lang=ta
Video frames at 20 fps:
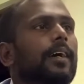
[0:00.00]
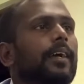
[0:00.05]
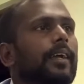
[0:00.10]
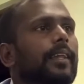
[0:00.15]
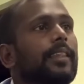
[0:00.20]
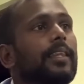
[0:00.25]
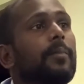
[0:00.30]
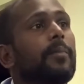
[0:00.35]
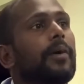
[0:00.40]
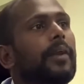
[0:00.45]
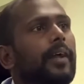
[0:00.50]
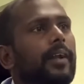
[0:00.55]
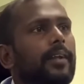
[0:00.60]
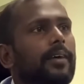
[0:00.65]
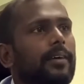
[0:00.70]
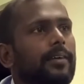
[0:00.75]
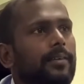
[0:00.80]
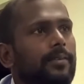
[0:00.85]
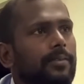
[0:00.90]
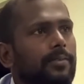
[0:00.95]
எந்த
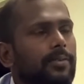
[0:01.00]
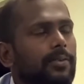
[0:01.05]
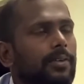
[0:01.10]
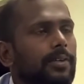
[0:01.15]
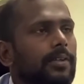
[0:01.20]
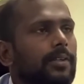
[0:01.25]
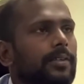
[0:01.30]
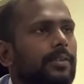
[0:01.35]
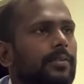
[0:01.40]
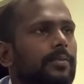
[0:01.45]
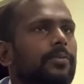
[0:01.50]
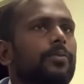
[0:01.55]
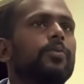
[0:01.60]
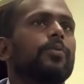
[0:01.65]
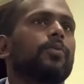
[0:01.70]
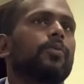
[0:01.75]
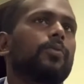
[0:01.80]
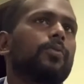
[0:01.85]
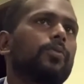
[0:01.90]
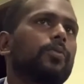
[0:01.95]
மாதிரியான ஒரு
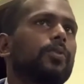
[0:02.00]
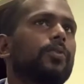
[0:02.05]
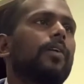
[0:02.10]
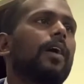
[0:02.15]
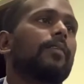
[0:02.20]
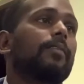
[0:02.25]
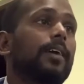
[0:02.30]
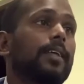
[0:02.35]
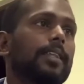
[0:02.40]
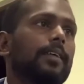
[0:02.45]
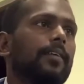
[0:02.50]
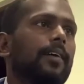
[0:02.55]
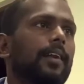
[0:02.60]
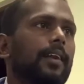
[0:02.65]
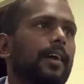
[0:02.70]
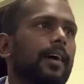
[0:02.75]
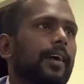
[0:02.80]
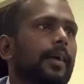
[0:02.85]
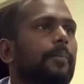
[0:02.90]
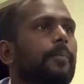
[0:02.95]
ஒரு வாழ்வாதாரத்தை
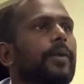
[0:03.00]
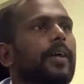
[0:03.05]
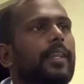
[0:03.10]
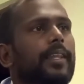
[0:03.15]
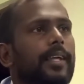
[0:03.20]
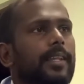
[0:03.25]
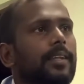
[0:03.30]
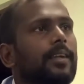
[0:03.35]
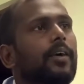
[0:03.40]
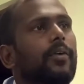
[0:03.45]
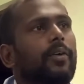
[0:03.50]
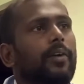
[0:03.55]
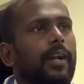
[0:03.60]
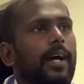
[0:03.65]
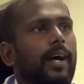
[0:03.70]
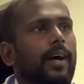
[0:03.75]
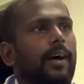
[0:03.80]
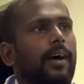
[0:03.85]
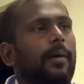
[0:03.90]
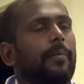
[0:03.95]
வாழ்கிறாங்க எப்படி அதை
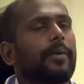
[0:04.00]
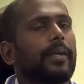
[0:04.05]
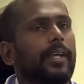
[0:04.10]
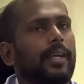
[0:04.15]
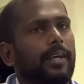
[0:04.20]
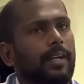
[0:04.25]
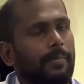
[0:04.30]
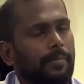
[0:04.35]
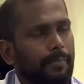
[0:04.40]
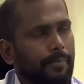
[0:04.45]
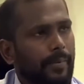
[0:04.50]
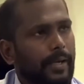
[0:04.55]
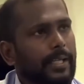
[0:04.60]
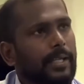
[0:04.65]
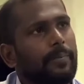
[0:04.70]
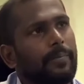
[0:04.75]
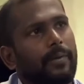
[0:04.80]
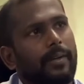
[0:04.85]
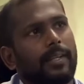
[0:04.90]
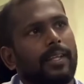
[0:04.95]
எதிர்கொள்கிறாங்க அப்படிங்கிற
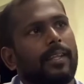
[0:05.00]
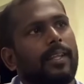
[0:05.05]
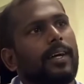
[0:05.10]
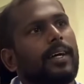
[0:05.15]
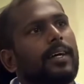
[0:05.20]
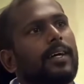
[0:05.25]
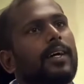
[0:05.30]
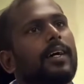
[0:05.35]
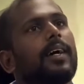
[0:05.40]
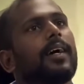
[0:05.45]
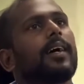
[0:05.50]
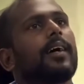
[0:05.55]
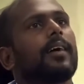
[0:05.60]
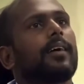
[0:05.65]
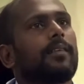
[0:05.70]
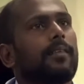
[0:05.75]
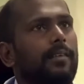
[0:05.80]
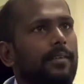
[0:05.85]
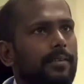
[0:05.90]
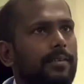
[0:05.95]
மையப்படுத்தி தான்
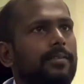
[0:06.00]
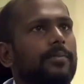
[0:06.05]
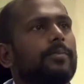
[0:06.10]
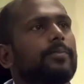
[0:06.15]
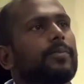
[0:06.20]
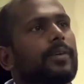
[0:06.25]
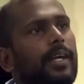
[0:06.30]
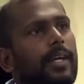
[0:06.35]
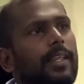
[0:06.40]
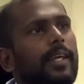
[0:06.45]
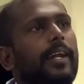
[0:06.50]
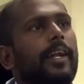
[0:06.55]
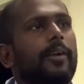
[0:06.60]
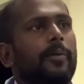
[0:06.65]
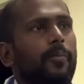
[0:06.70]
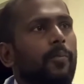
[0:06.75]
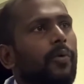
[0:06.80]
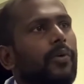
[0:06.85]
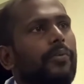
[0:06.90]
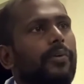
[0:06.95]
கேதார்
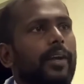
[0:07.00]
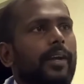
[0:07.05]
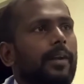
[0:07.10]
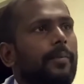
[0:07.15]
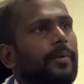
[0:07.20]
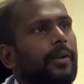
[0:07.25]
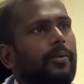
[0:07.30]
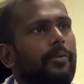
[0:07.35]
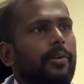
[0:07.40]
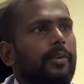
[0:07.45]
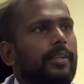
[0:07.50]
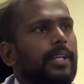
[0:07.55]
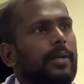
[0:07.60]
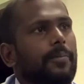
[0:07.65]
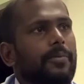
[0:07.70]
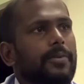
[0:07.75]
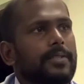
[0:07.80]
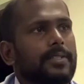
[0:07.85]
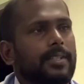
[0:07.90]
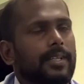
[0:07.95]
என்னும் போர் வீரன் அப்படிங்கிற
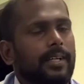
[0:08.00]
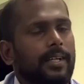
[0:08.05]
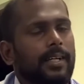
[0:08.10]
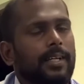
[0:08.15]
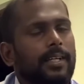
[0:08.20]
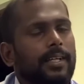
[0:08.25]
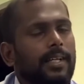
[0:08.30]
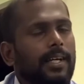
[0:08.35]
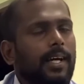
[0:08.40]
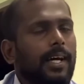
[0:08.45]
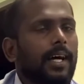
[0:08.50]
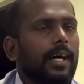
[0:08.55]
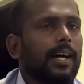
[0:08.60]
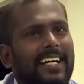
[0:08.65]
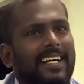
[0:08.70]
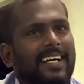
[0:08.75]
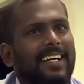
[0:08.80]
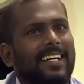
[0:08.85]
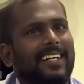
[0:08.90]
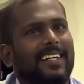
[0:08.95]
தலைப்பு வச்சுருக்கிறேன்
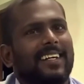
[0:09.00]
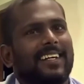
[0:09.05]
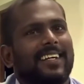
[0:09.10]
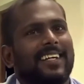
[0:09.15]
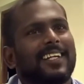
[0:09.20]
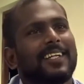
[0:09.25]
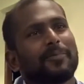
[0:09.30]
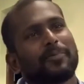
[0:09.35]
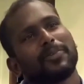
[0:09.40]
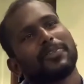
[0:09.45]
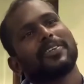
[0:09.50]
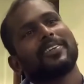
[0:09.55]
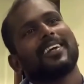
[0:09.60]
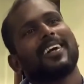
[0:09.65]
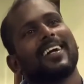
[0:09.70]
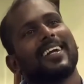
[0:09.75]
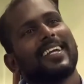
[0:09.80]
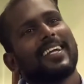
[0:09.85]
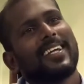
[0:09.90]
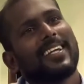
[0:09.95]
என்னை பற்றி
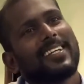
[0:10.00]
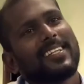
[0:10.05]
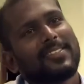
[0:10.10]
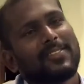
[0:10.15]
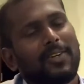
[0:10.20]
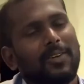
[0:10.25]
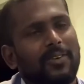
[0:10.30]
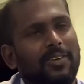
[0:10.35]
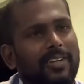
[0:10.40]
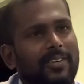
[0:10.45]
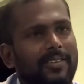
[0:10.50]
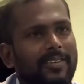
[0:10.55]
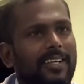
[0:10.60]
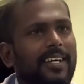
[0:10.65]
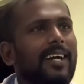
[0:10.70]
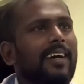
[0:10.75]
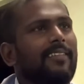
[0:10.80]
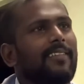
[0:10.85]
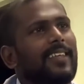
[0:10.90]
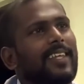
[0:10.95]
நான் அடிக்கடி சொல்லக்கூடிய
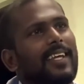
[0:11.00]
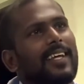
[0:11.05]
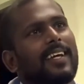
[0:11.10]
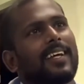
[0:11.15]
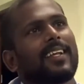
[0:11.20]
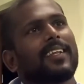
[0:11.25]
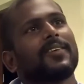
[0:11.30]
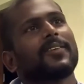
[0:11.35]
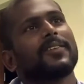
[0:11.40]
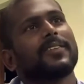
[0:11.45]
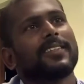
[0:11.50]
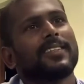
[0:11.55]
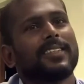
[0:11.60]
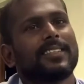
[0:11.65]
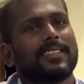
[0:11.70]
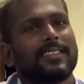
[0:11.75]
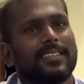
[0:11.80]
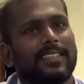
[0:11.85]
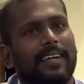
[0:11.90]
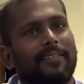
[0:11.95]
வந்து கவிதைங்கிறது வந்து
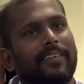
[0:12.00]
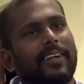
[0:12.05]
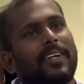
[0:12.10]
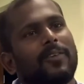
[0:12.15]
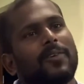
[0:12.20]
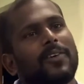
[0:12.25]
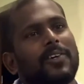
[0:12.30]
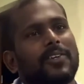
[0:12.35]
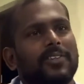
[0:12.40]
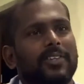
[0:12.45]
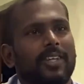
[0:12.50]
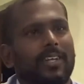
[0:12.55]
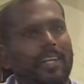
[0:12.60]
நவீன உலகத்தை